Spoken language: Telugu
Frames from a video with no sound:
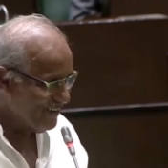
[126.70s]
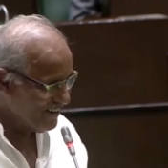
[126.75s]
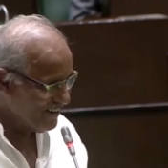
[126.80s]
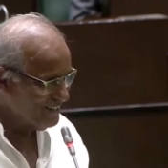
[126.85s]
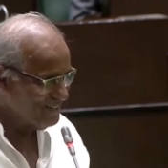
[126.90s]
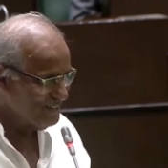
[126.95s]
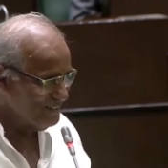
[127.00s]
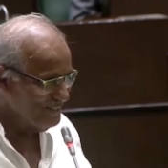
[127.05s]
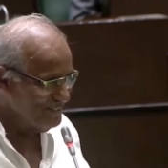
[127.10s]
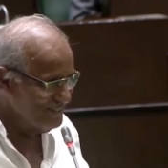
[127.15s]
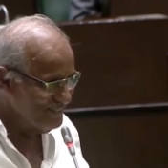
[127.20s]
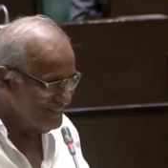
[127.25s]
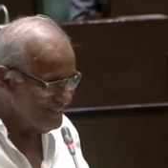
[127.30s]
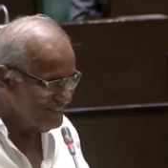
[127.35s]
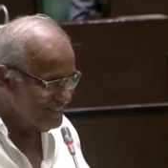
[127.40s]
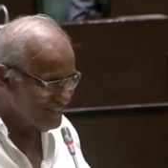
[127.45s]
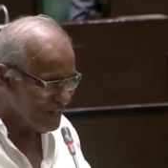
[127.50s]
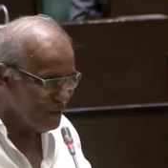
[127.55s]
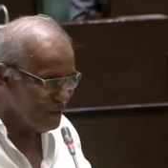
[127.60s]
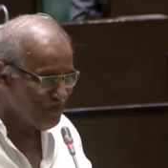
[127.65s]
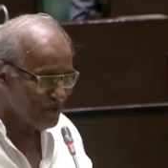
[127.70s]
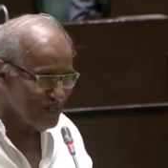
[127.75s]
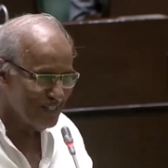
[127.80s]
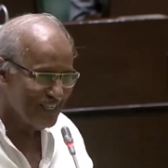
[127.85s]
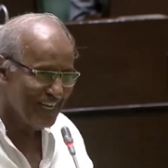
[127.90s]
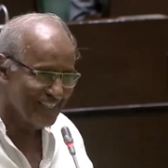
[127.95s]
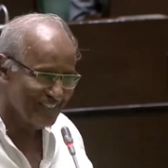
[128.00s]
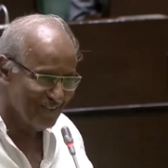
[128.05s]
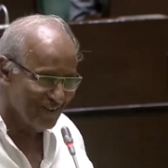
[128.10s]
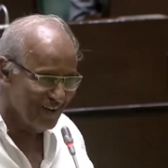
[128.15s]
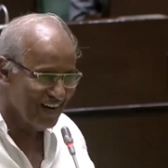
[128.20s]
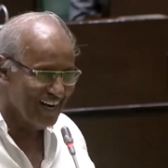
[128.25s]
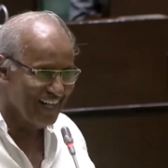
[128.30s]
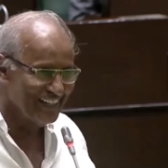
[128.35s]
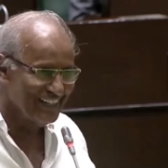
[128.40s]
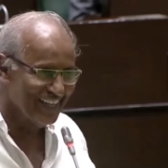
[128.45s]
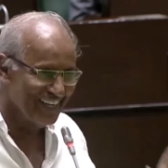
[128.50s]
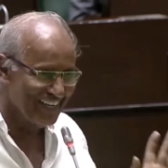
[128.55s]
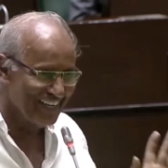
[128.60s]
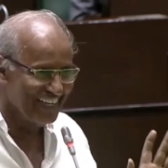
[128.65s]
వాళ్ళు తప్పులు చేసిన
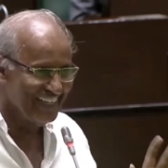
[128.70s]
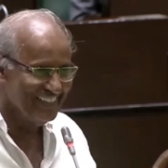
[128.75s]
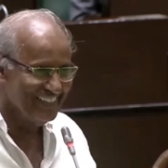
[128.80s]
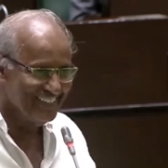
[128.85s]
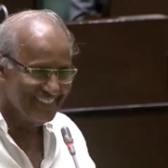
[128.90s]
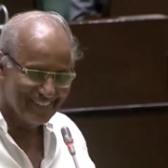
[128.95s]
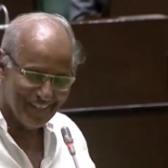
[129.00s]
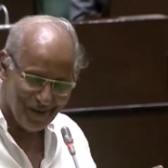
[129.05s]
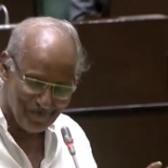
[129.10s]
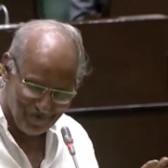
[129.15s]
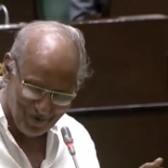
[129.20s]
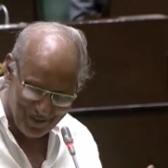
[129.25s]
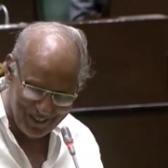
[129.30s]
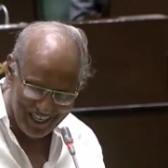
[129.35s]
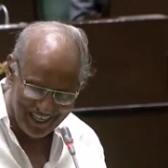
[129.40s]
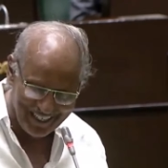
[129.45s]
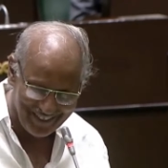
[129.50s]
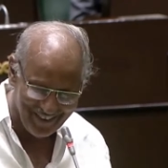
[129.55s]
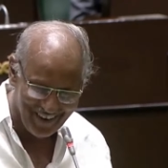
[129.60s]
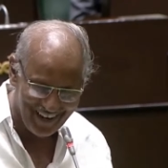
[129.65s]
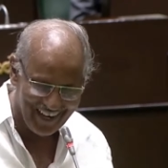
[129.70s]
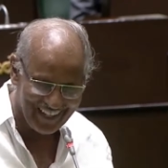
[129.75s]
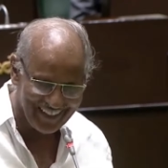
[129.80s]
వాళ్ళందరికీ తప్పులు చేసిన